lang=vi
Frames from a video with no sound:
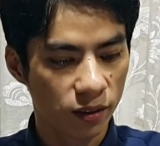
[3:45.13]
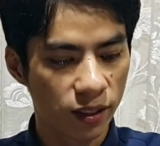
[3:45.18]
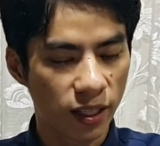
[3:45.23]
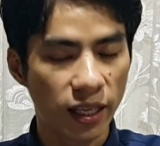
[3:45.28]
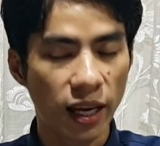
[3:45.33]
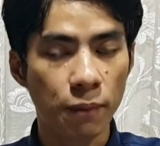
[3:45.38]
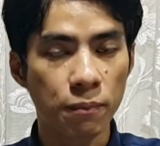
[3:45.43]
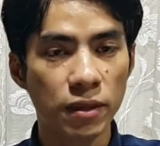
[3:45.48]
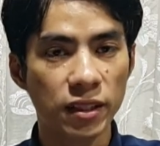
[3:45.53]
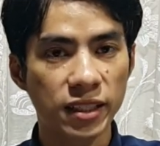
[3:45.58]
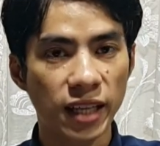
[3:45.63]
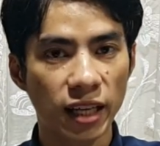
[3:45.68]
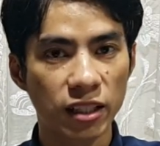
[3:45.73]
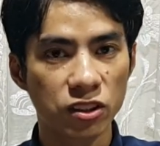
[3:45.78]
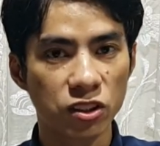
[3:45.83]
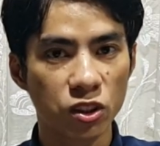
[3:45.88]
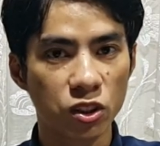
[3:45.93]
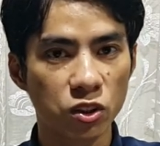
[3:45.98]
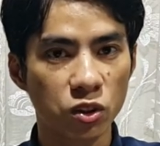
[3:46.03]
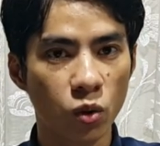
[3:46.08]
nè đại miếng
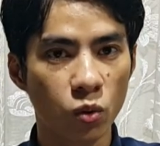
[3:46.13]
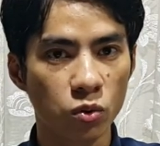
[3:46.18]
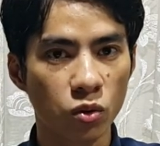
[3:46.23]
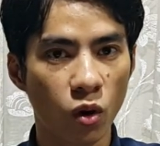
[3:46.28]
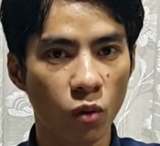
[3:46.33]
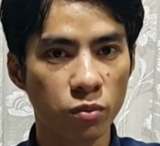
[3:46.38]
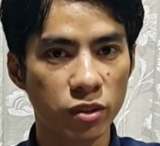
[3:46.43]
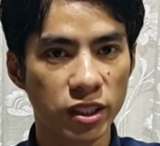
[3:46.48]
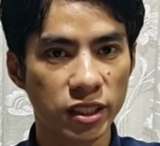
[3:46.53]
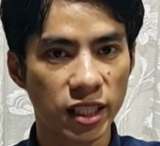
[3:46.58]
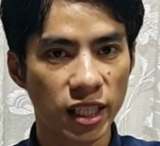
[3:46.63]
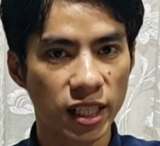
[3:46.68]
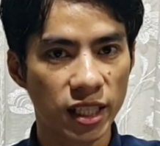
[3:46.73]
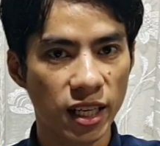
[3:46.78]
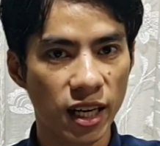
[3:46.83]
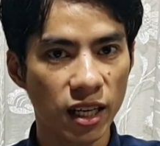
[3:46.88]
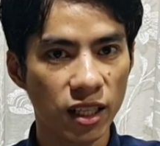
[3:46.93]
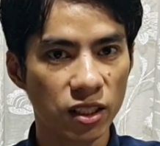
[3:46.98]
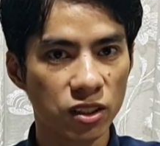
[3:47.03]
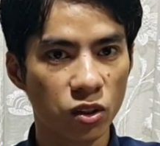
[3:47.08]
cán trường thu thông những kia
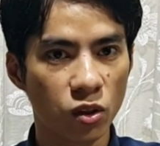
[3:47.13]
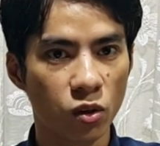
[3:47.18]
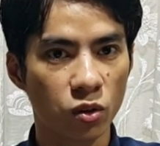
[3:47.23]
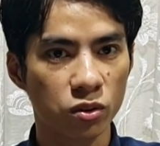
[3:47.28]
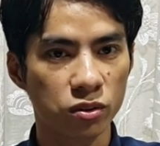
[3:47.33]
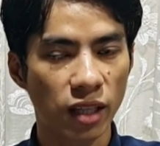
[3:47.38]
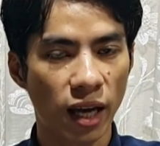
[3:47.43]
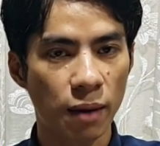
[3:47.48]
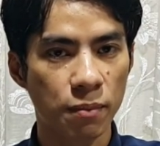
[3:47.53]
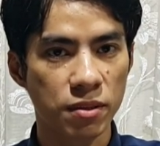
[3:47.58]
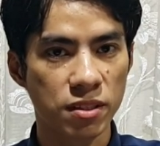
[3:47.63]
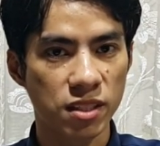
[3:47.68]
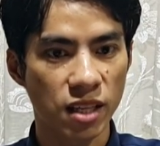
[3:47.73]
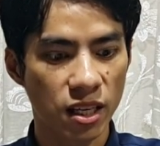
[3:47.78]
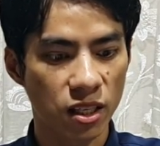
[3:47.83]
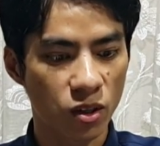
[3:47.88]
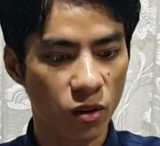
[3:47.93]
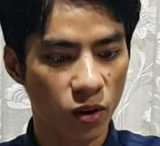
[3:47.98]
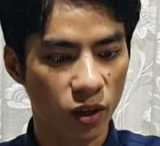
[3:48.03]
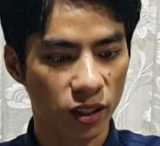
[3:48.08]
nè vô ta để
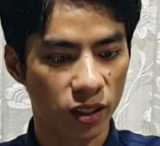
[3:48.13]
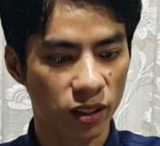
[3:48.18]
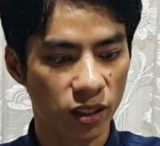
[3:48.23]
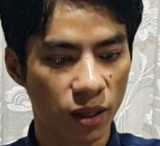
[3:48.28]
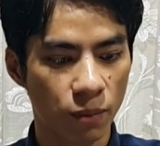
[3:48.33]
xây cột